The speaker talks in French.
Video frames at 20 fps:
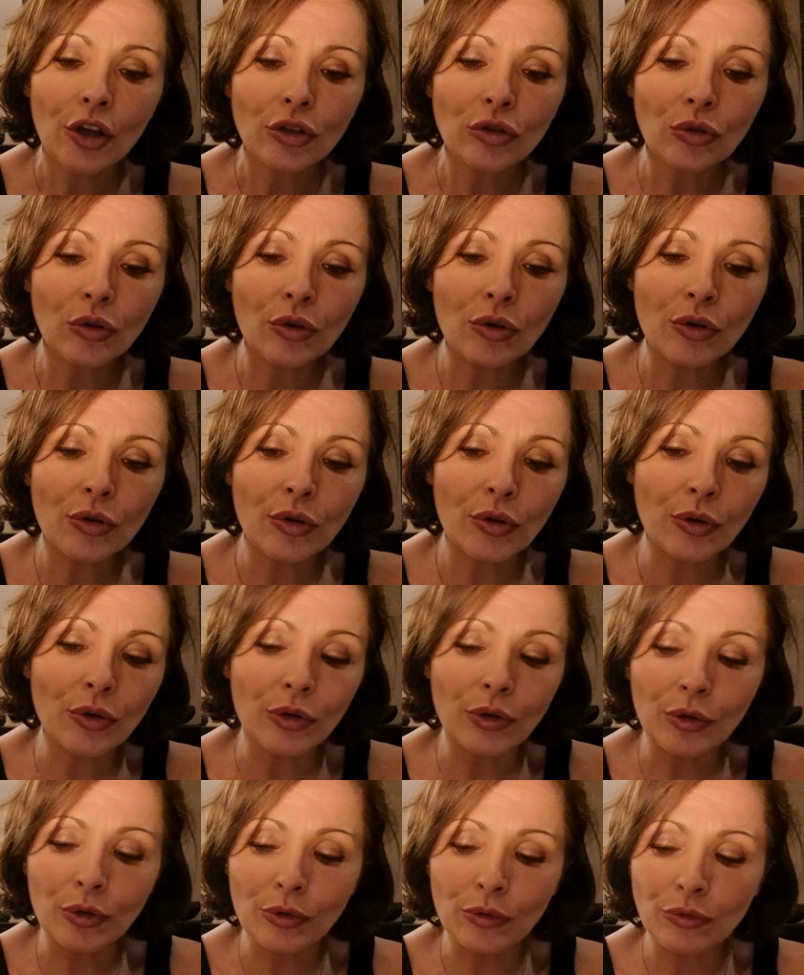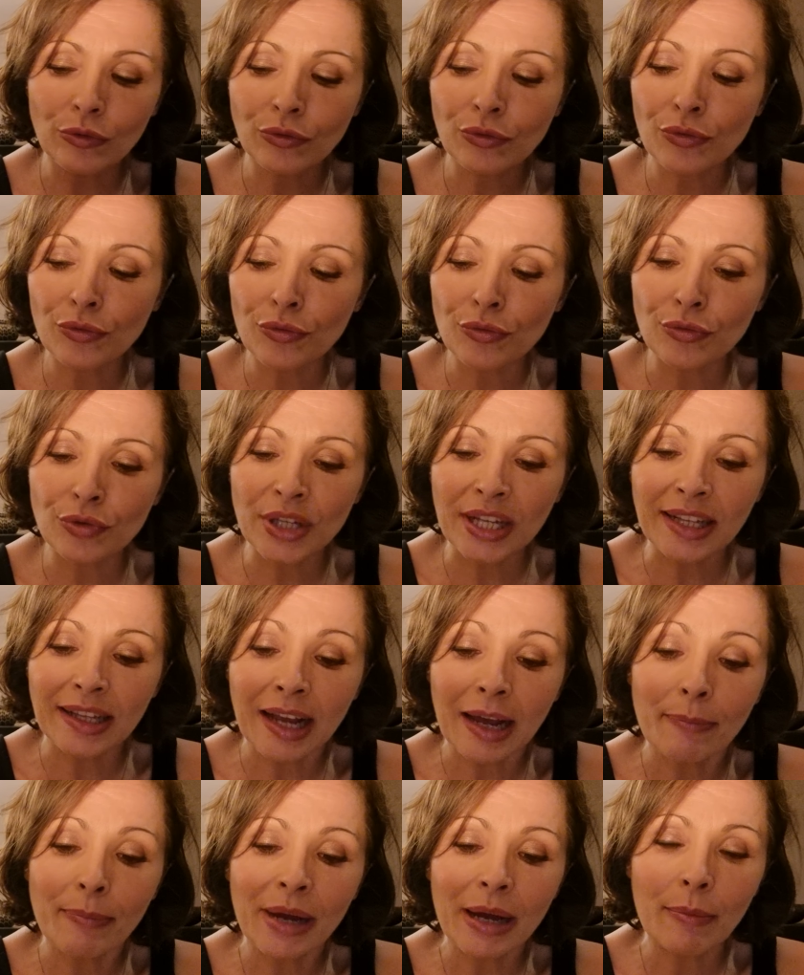Donc euh, vous êtes
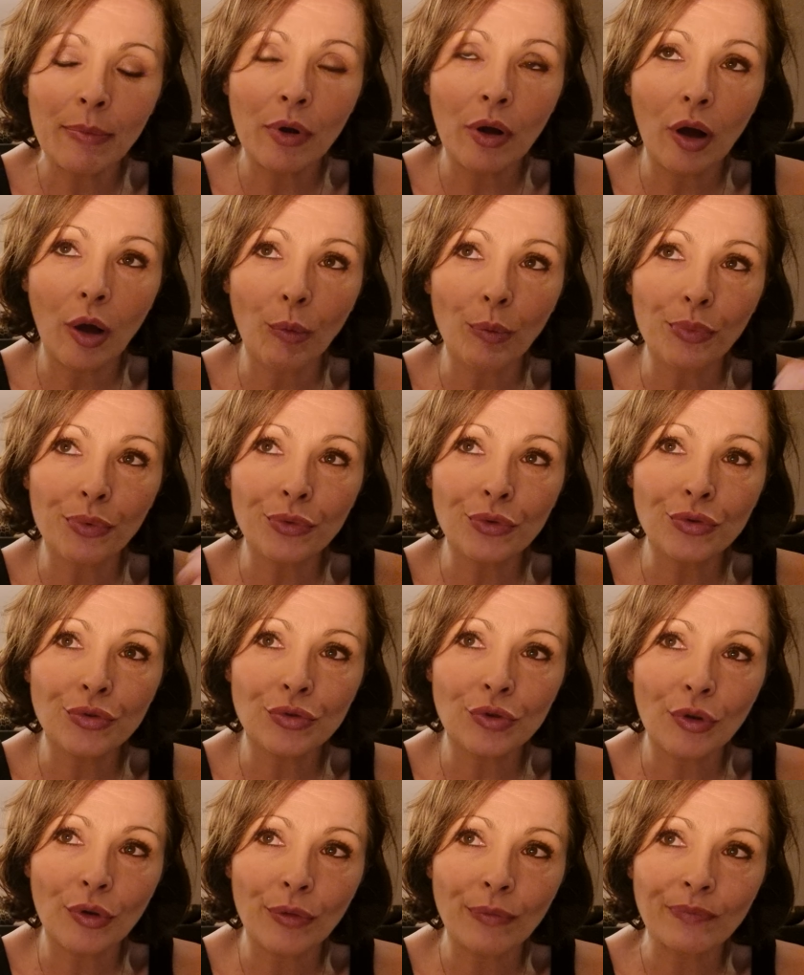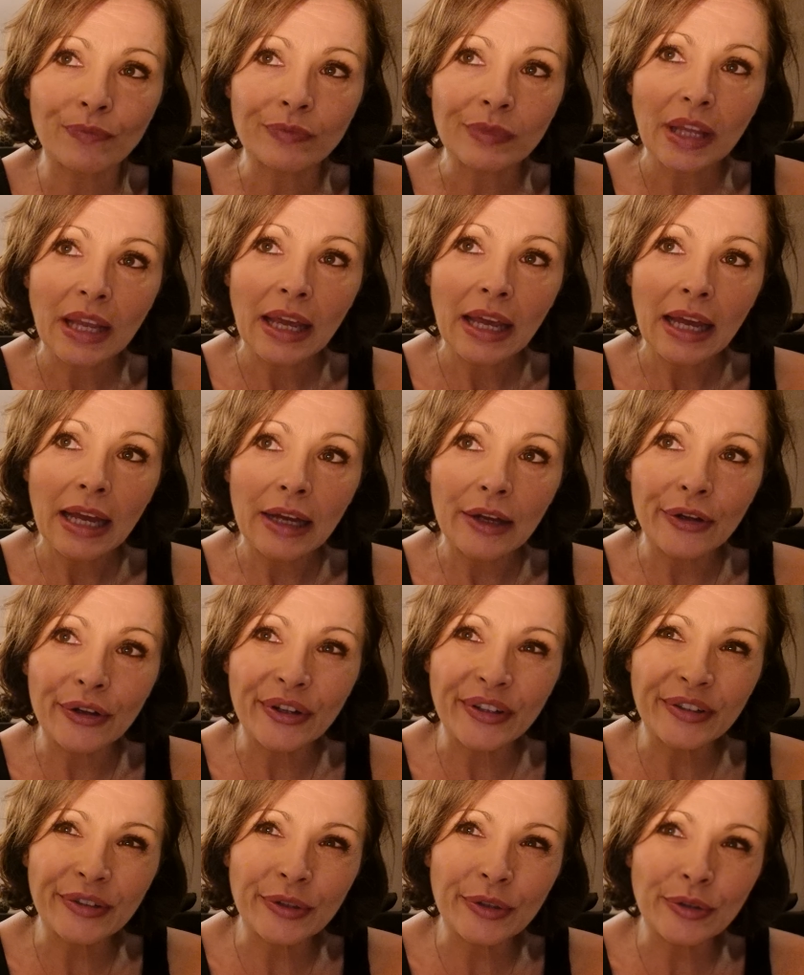capable en plus
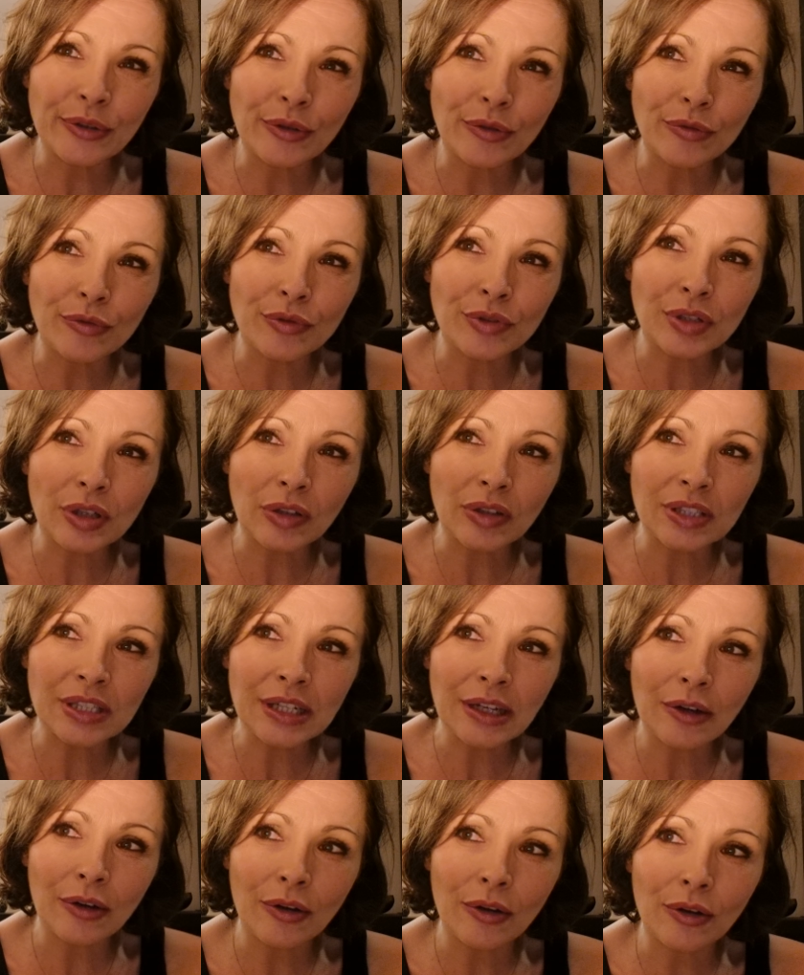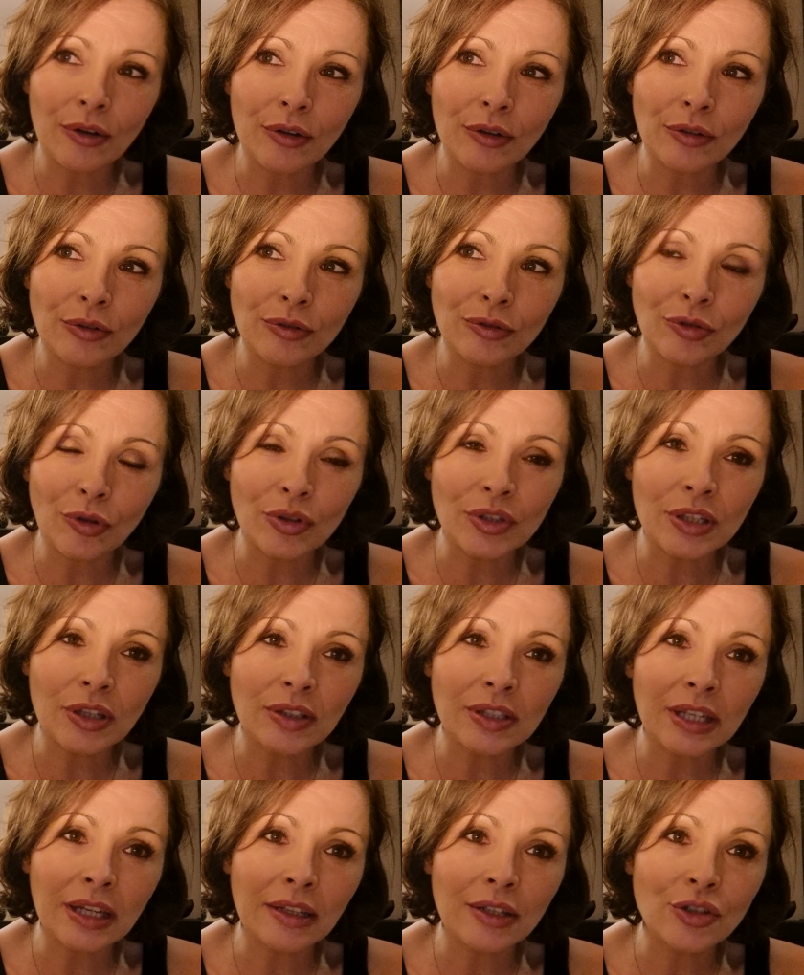de, vous sentir, de
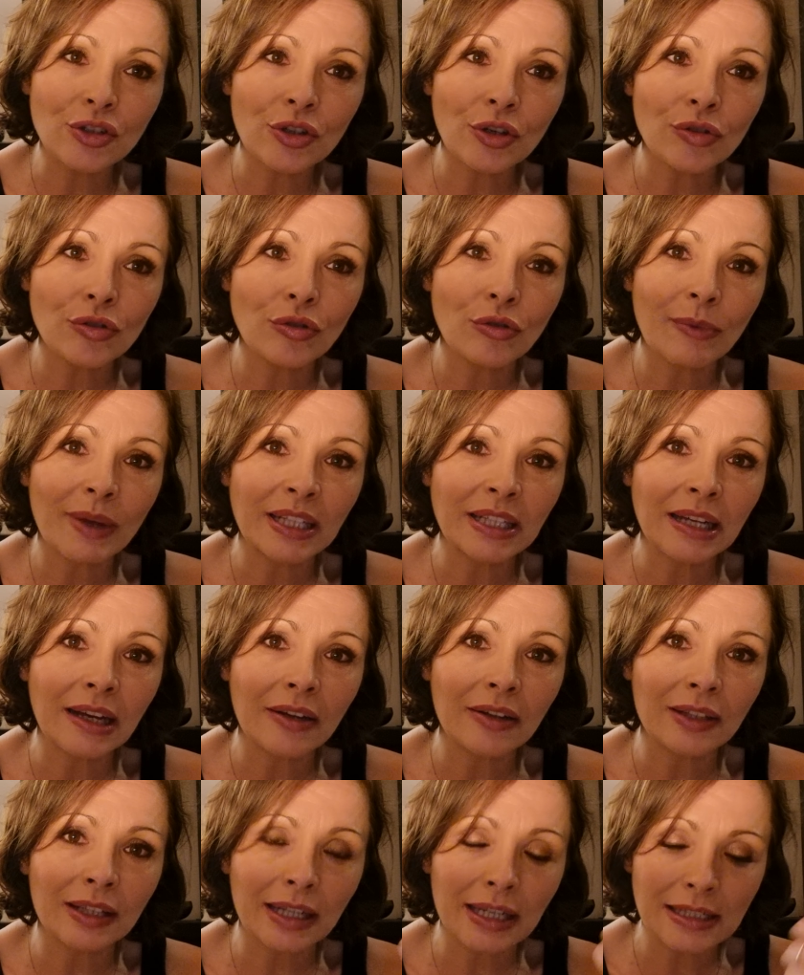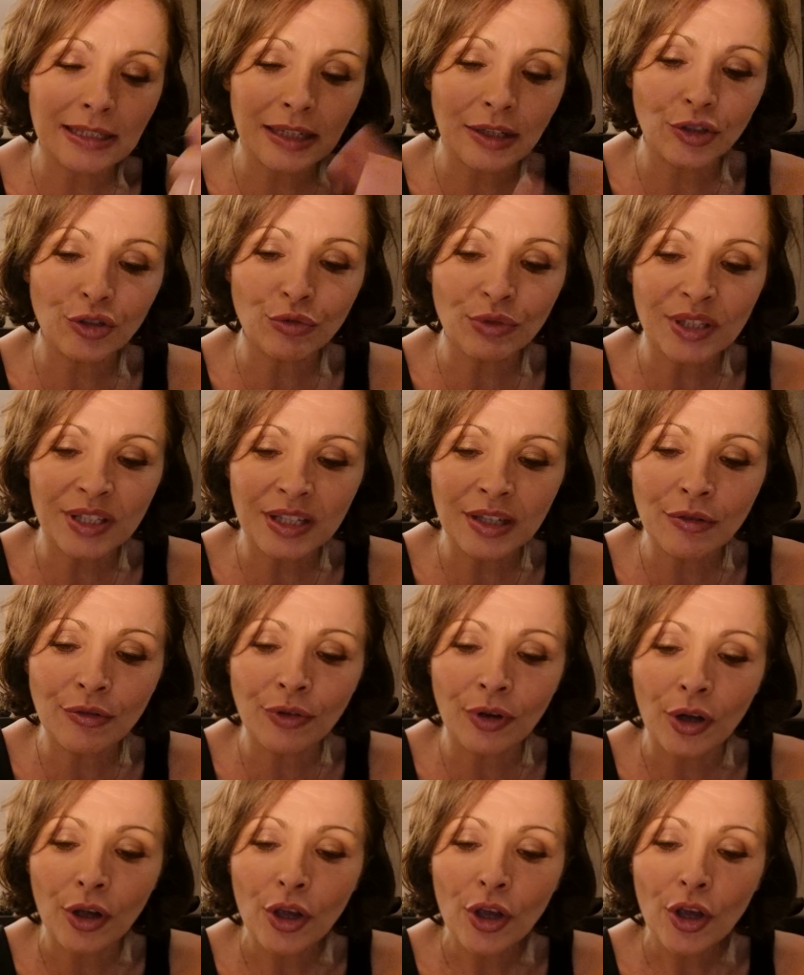ressentir des choses de manière très intuitive.